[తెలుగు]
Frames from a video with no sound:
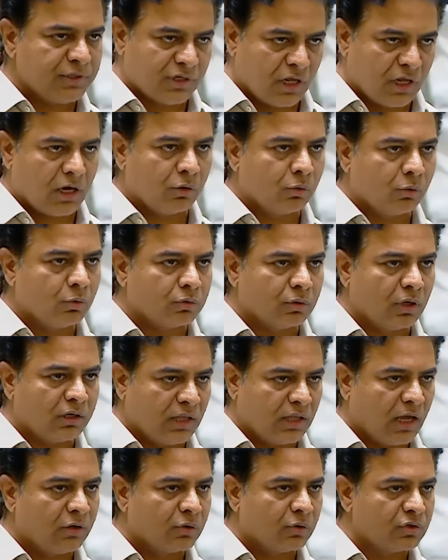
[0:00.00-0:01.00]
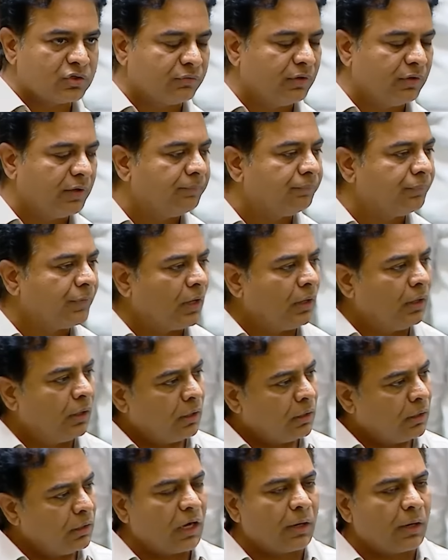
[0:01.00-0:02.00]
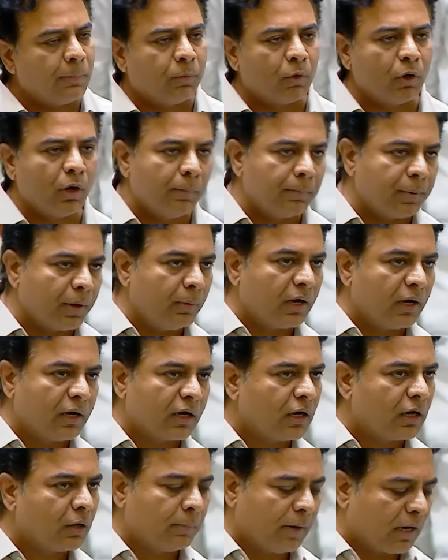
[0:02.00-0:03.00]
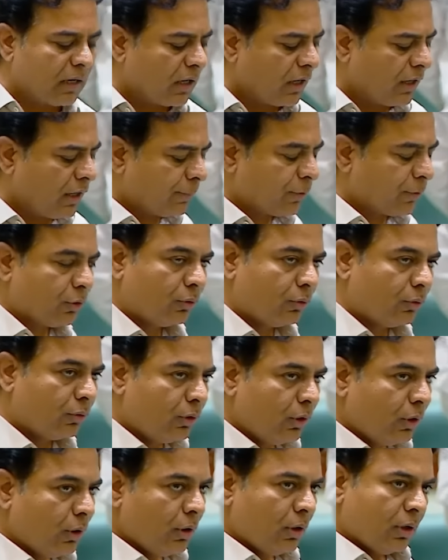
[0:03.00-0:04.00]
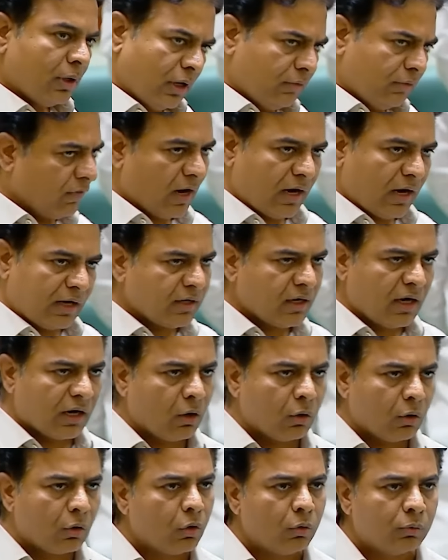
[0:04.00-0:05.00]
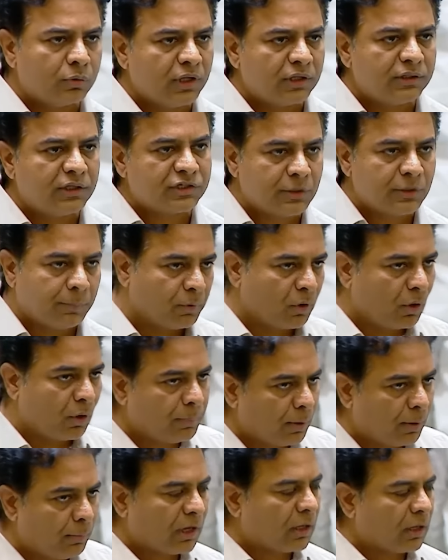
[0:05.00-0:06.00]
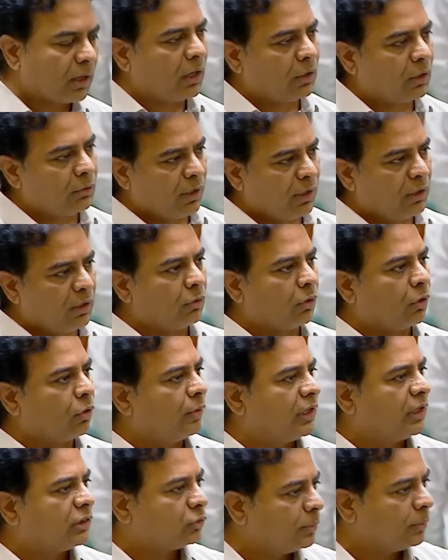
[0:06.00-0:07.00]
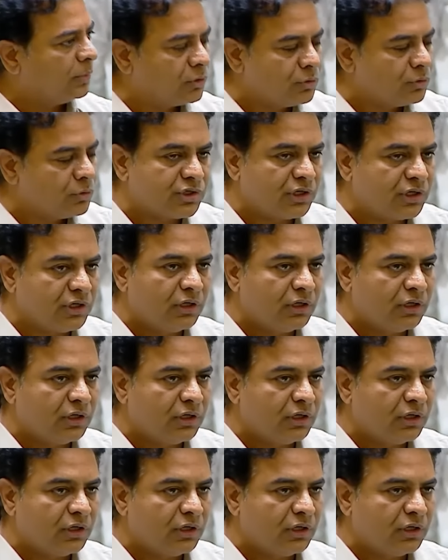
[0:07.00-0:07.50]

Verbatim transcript: ఇచ్చినారు అనుకుంటున్నాను దానికోసమే ఇందాక పొన్నం ప్రభాకర్ గారు మాట్లాడినప్పుడు నేను వారంటే నాకు గౌరవం ఉంది అధ్యక్ష పొన్నం ప్రభాకర్ గారు నేను రెండు నుంచి